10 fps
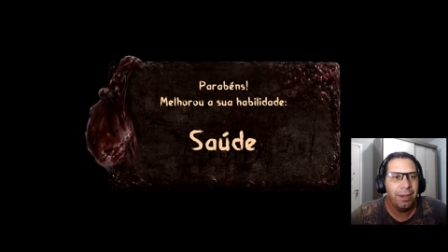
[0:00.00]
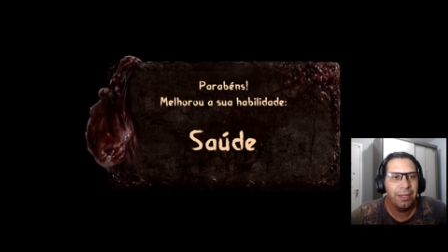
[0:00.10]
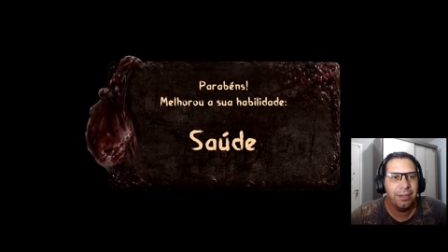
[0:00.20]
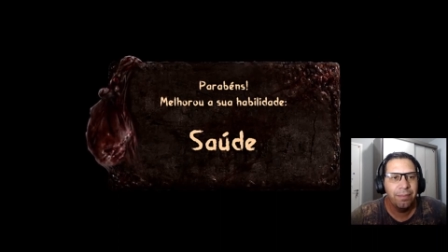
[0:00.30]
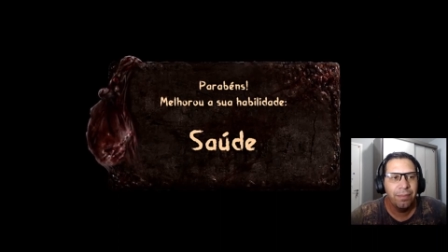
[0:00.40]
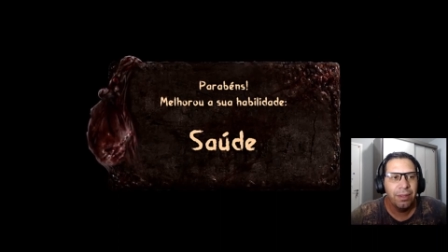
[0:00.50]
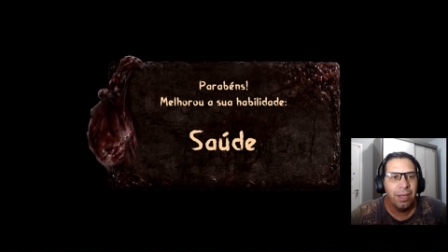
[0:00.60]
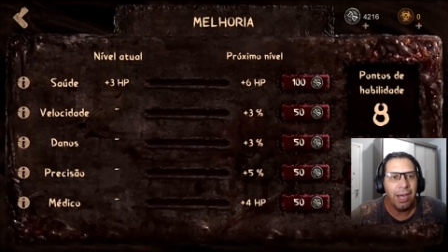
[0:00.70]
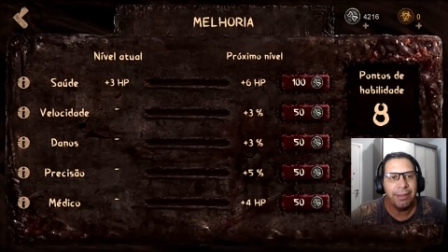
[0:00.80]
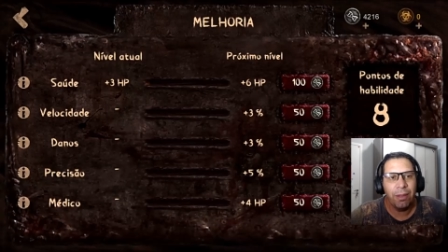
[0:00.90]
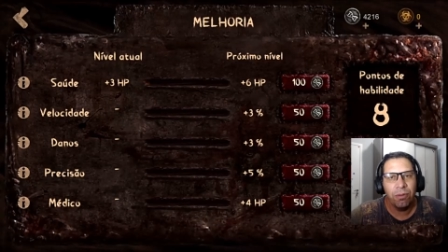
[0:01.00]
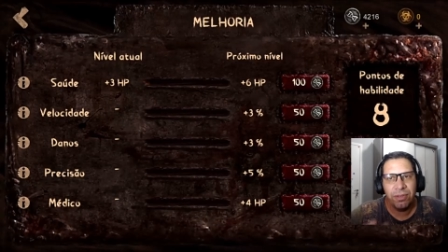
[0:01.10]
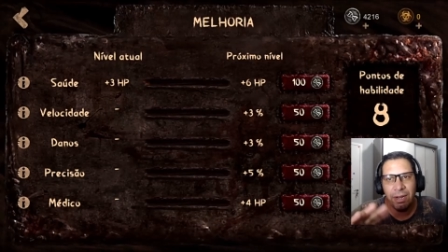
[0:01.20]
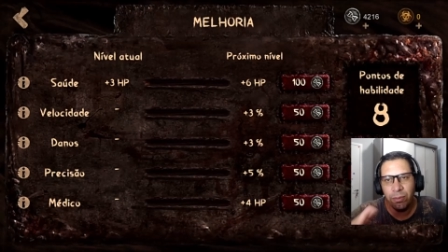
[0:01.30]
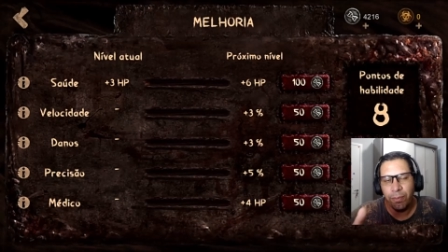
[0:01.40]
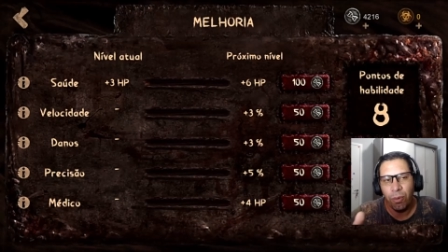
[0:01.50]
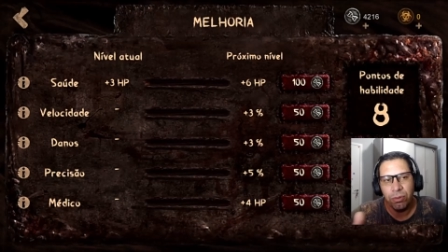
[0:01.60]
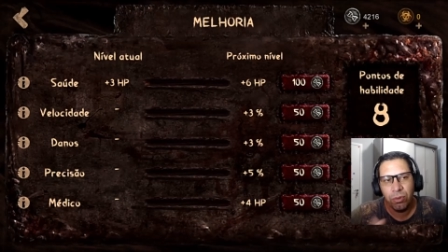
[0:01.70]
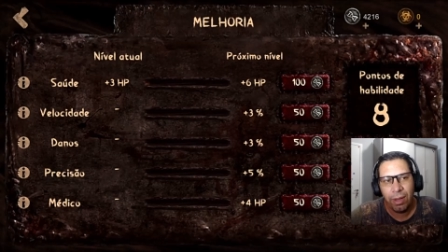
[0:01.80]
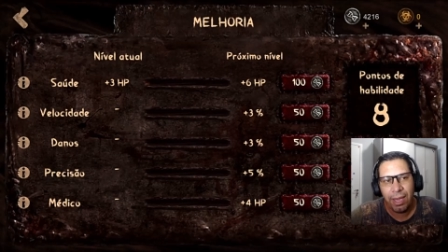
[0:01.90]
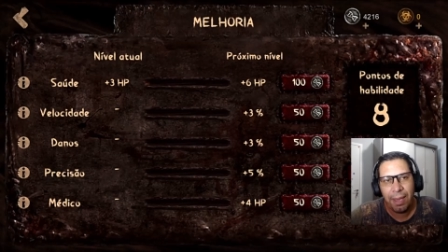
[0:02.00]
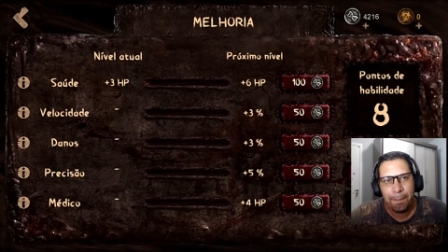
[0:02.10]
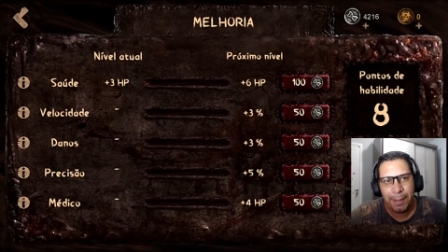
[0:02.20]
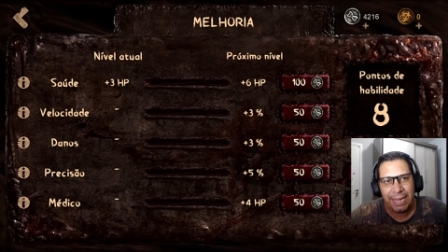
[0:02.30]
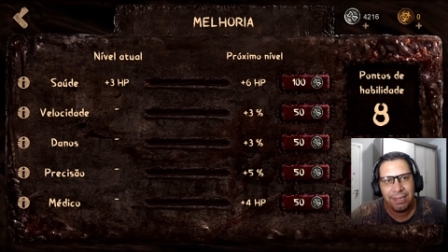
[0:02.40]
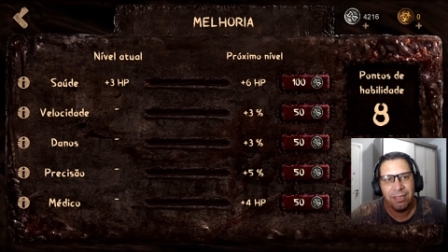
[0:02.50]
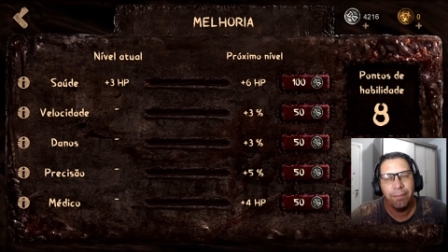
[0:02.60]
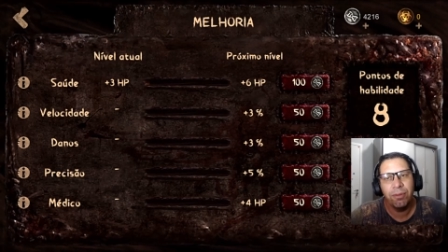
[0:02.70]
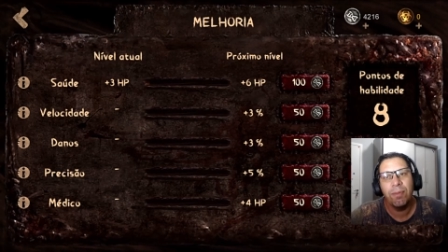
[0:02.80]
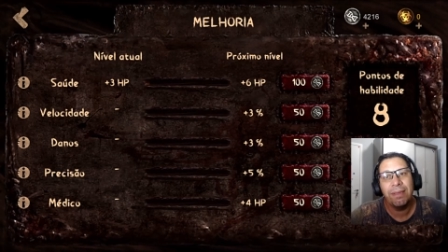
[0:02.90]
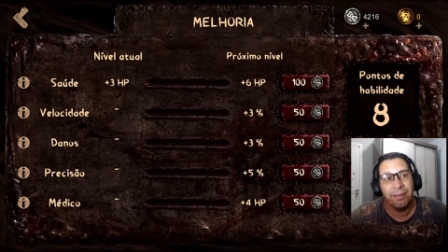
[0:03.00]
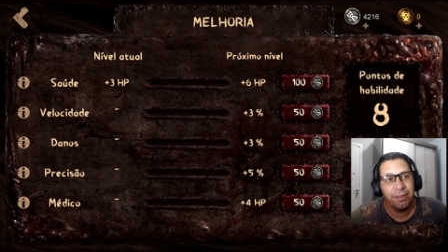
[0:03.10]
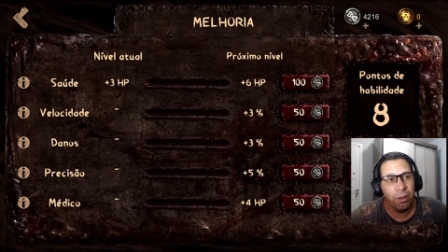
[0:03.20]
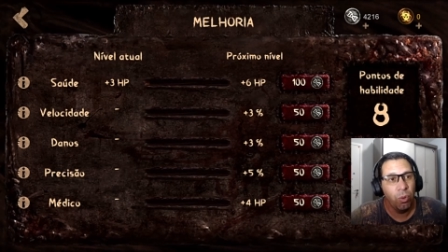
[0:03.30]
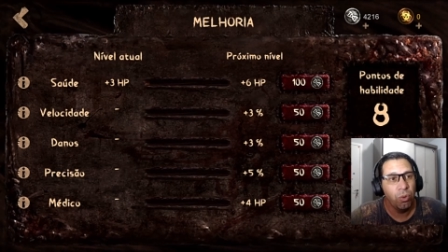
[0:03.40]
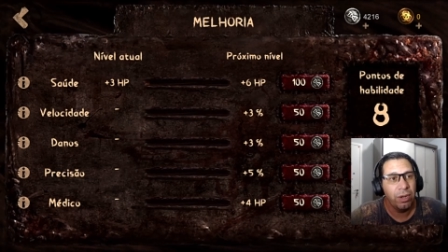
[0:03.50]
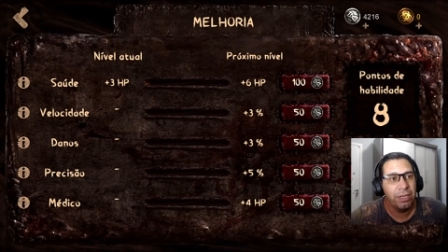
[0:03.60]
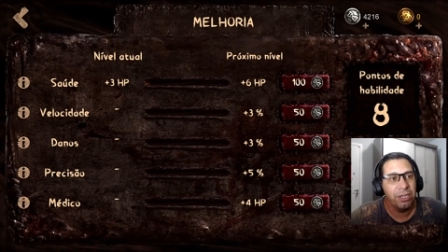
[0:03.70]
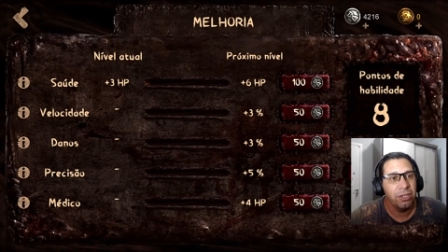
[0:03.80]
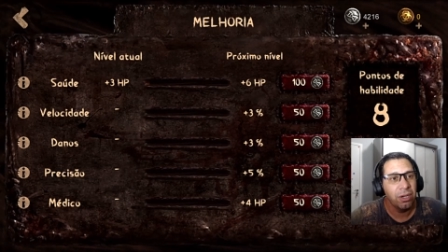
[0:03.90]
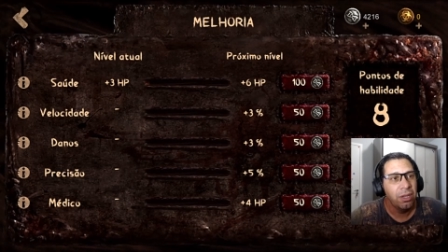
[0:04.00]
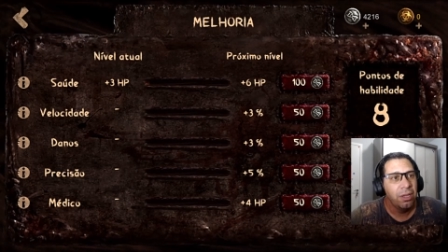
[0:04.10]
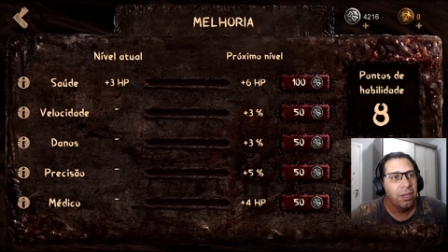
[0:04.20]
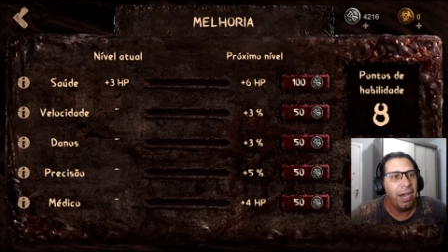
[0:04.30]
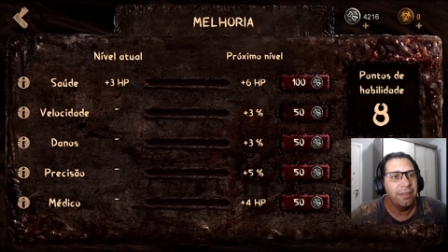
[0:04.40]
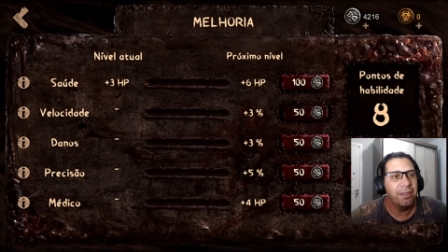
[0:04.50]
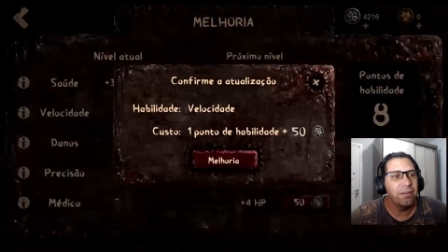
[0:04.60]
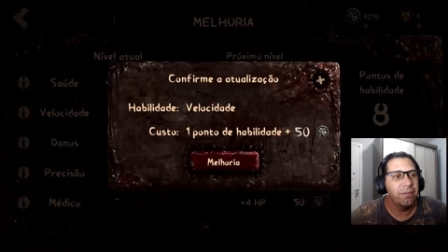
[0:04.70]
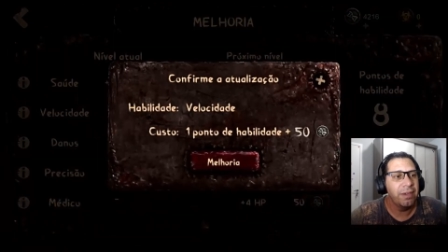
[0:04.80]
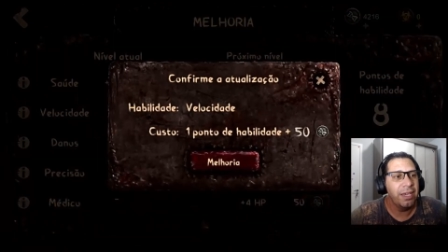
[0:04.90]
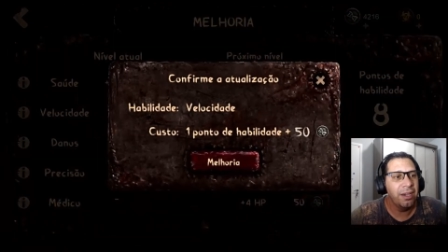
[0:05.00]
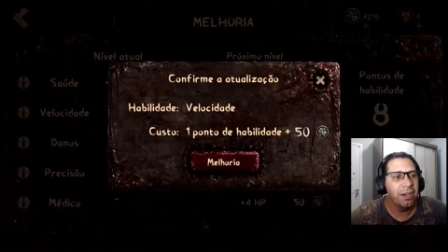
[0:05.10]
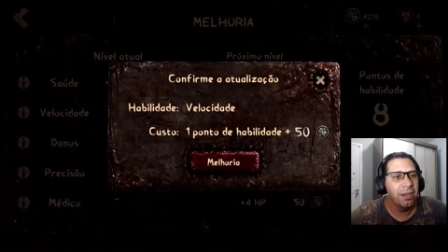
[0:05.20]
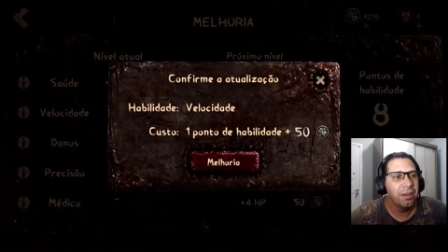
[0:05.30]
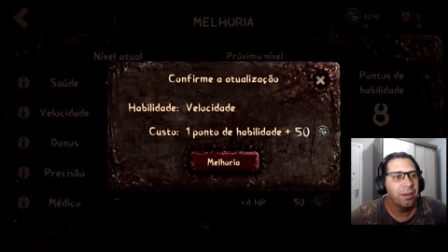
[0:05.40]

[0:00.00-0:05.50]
Beleza? Até um certo ponto é prata, depois começa a ser ouro, né, gente? Ó. Aí vocês vão ver aí, ó.